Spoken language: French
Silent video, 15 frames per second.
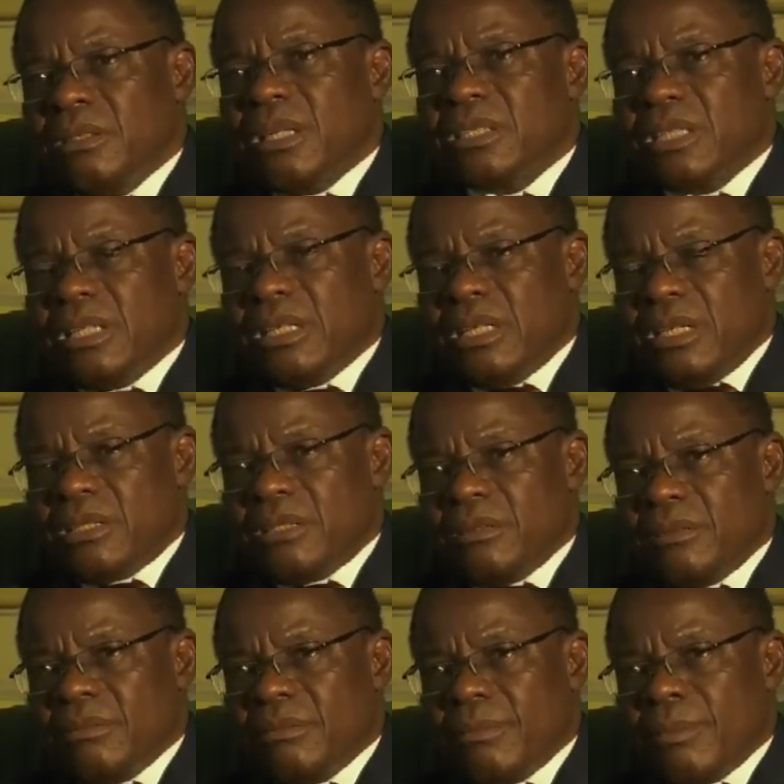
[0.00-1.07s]
dans cette
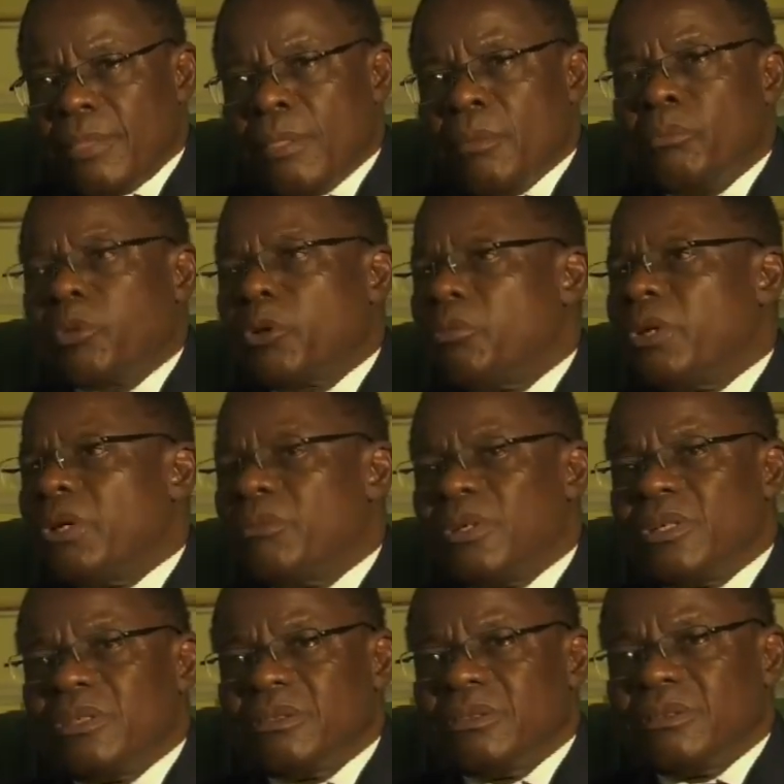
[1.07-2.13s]
élection.
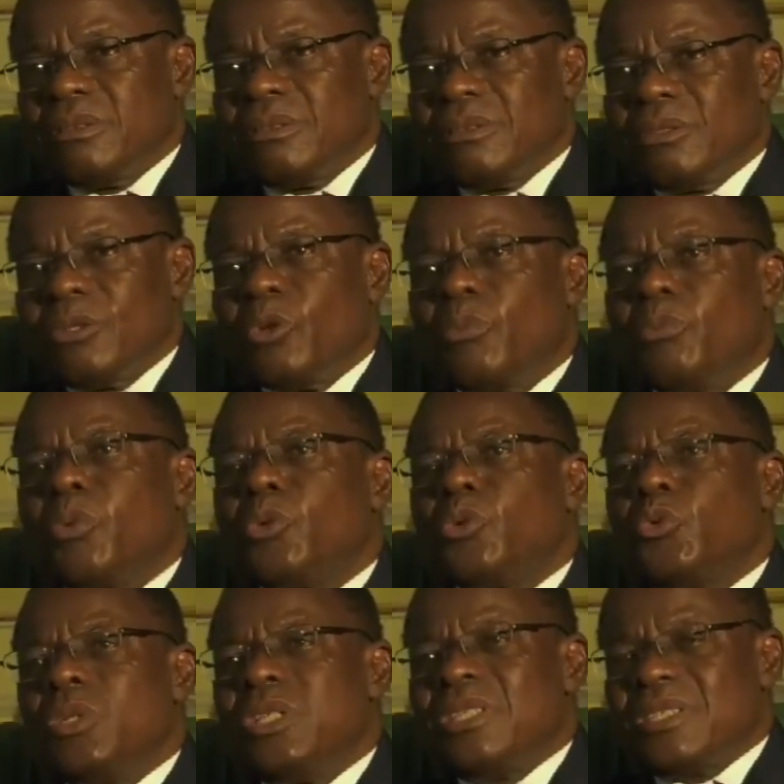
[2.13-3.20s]
Premièrement, que l'on
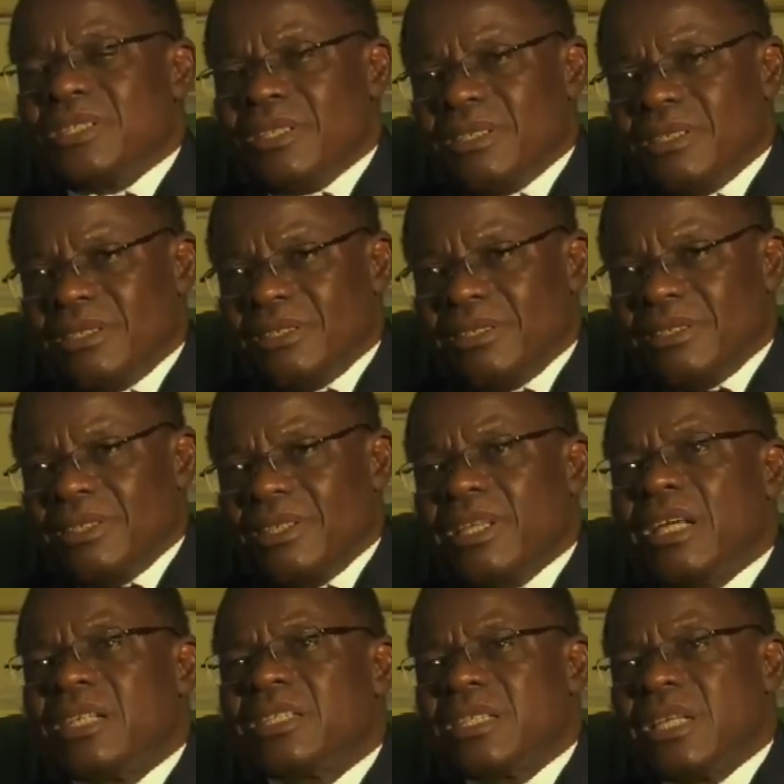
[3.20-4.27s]
produise
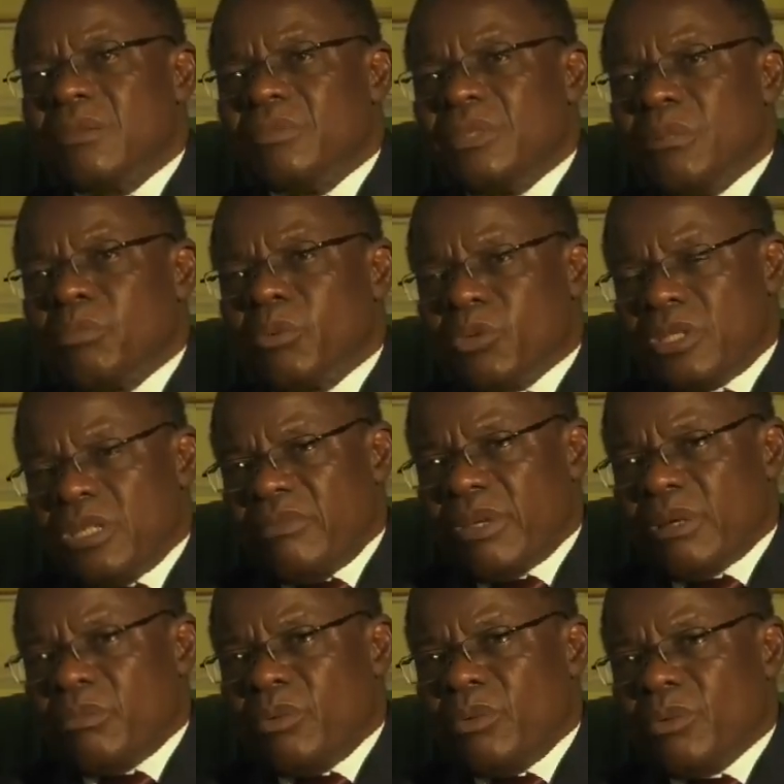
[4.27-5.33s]
l'ensemble des
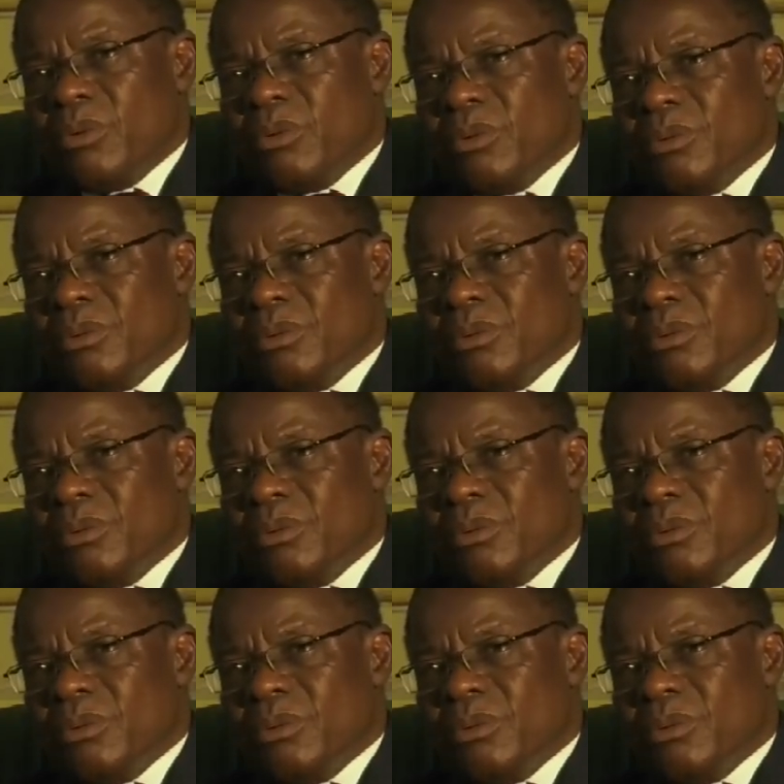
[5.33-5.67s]
procès-verbaux